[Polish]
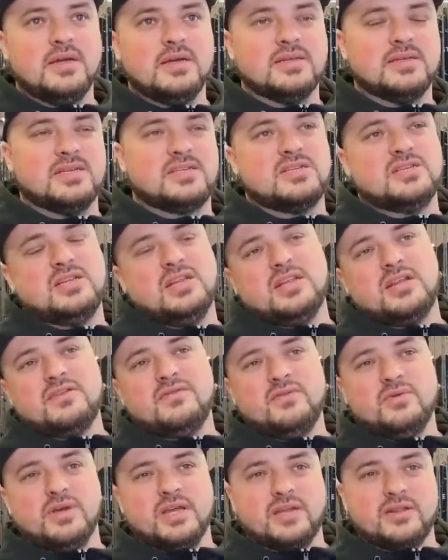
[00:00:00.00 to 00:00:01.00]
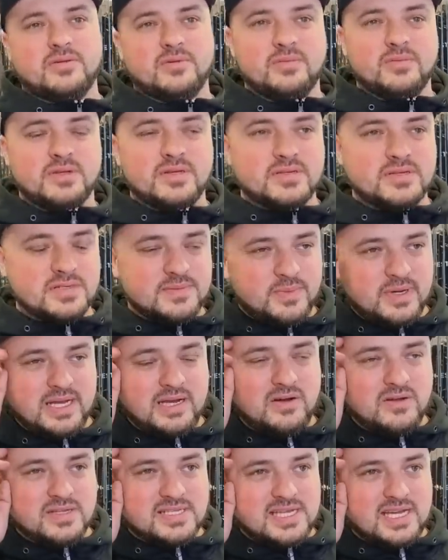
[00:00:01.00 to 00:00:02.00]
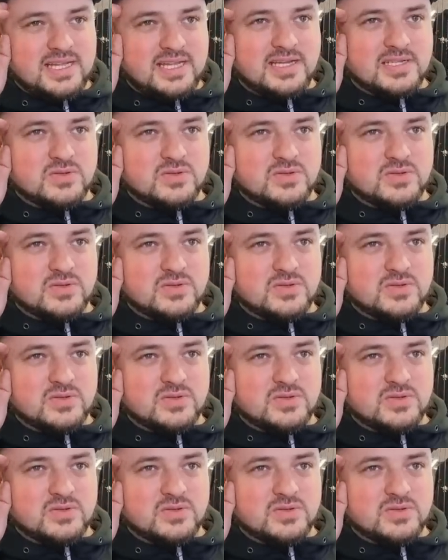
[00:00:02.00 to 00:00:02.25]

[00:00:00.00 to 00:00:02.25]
znaczy denerwuje, to jest moja ocena